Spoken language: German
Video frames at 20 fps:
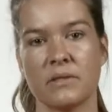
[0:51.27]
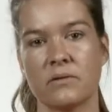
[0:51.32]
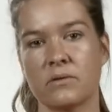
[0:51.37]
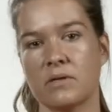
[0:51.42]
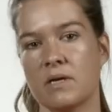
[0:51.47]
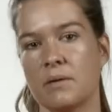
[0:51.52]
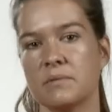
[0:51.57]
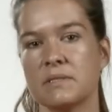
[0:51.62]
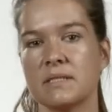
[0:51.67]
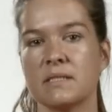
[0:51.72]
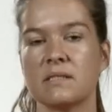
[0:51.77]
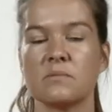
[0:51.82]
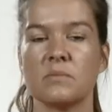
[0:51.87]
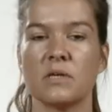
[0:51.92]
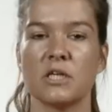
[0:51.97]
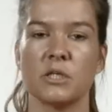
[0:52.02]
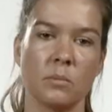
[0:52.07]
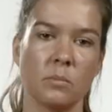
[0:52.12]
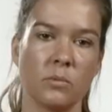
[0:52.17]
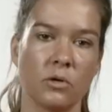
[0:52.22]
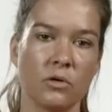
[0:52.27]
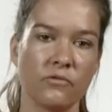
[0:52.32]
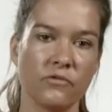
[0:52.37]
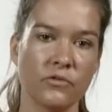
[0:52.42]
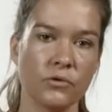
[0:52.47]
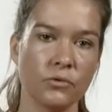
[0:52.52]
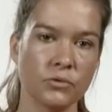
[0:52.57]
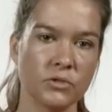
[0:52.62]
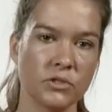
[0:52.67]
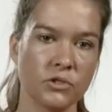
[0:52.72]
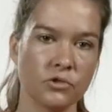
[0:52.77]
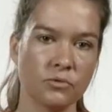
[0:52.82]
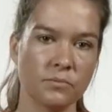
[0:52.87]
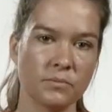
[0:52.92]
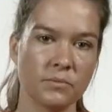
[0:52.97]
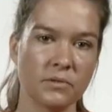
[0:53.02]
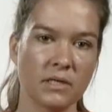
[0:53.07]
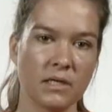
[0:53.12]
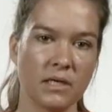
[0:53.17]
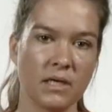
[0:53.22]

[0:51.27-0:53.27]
Da kann man sich zum Beispiel mal auf YouTube